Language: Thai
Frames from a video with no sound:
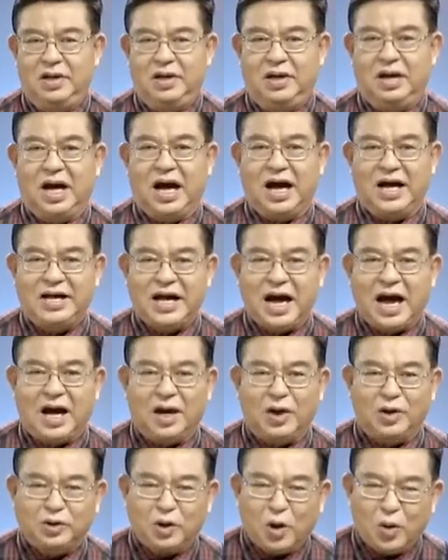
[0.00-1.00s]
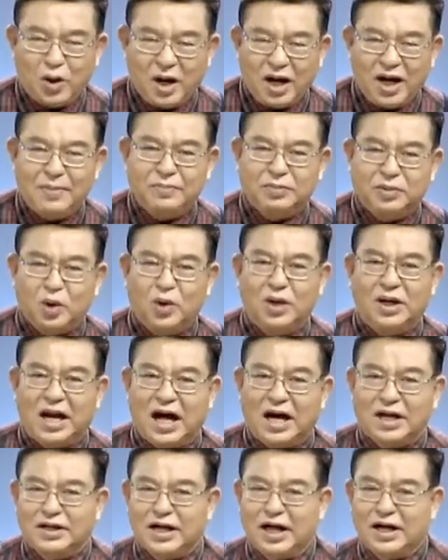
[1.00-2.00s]
หลายอย่างก็ต้องเริ่มต้นห
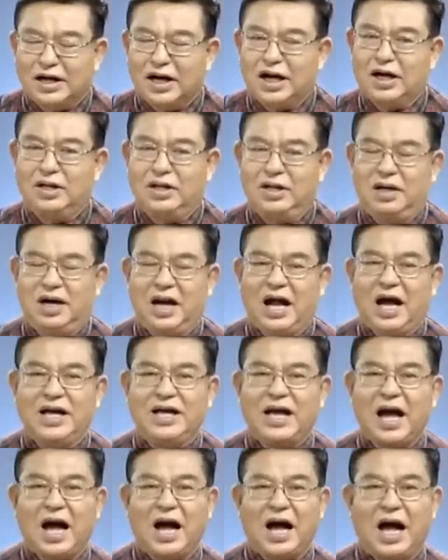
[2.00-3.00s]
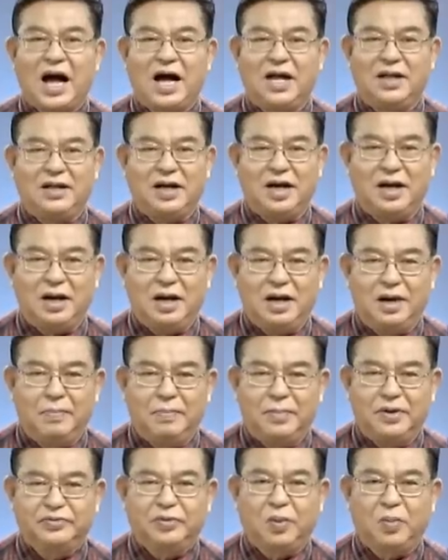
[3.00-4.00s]
ลังจากนั้น หลายอย่างอาจจะ
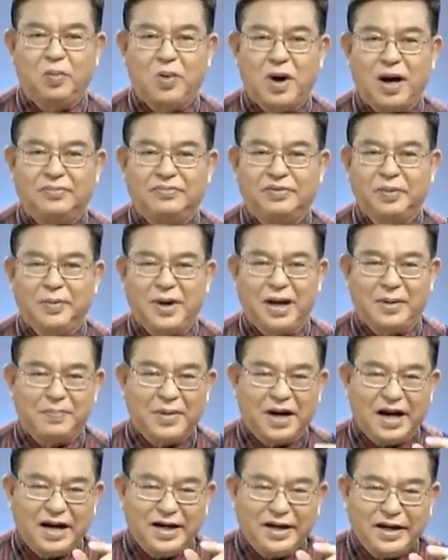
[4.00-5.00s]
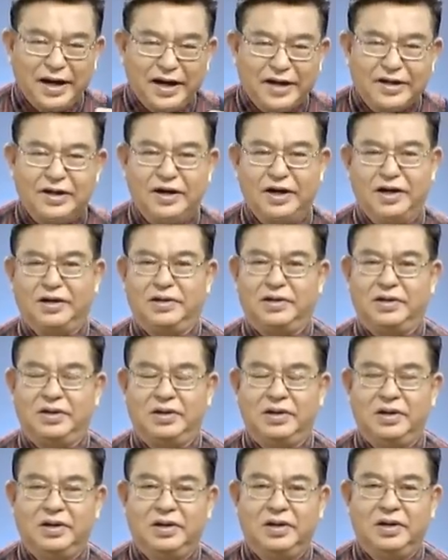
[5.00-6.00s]
ประสบความสำเร็จไปได้นิดหนึ่ง
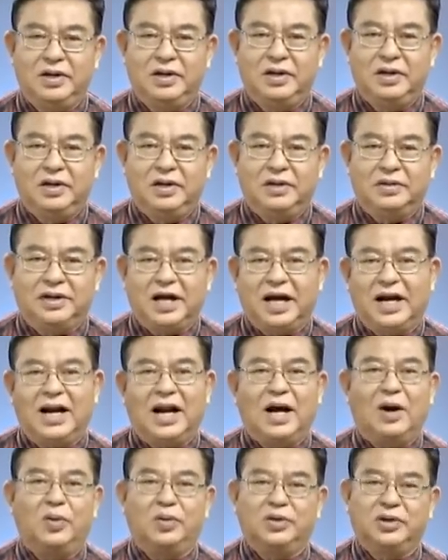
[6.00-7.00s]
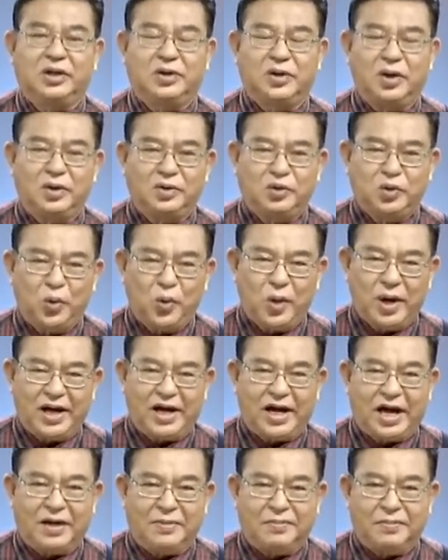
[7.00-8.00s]
แต่เราจะต้องช่วย
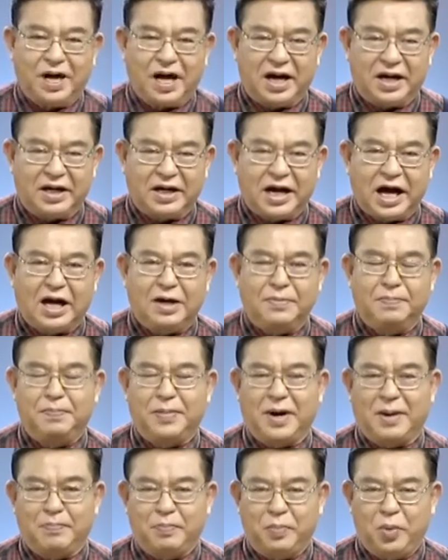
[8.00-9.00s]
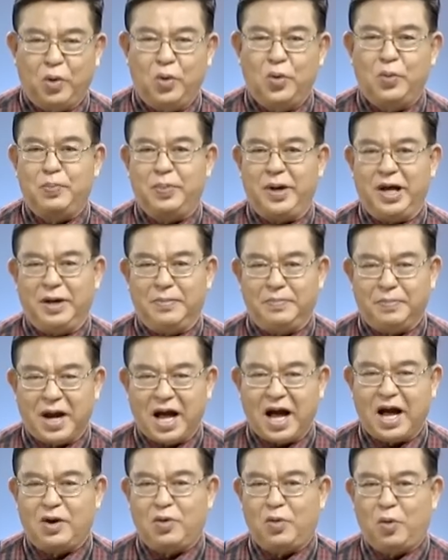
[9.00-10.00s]
กันผลักดัน ปรับปรุง เปลี่ยนแปล
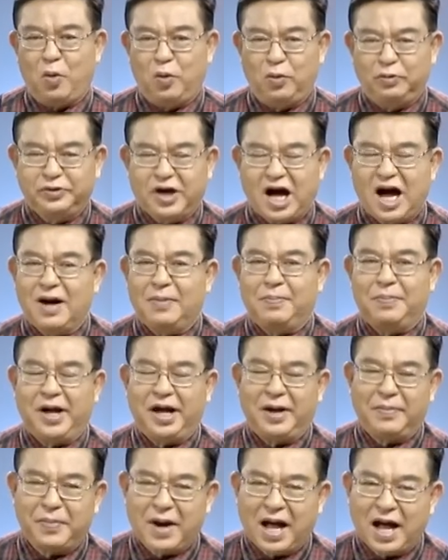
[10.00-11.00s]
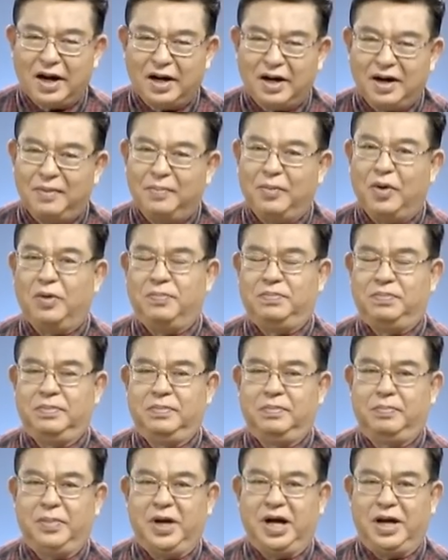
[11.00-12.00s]
งโครงสร้าง เปลี่ยนแปลงระบบ
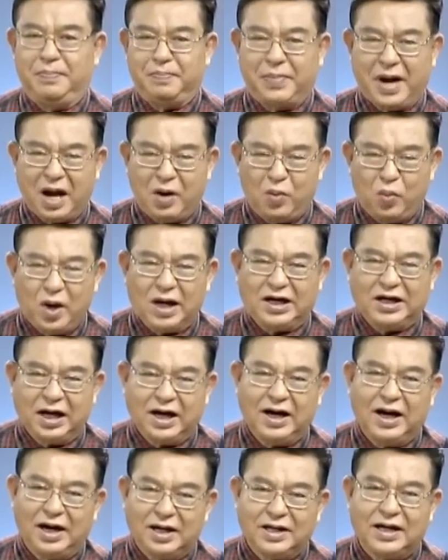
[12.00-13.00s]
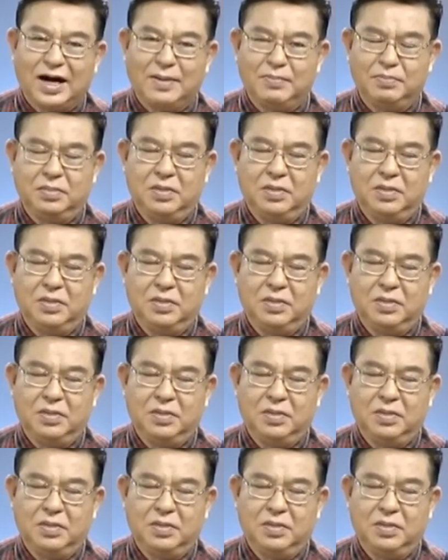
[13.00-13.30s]
เปลี่ยนแปลงวัฒนธรรม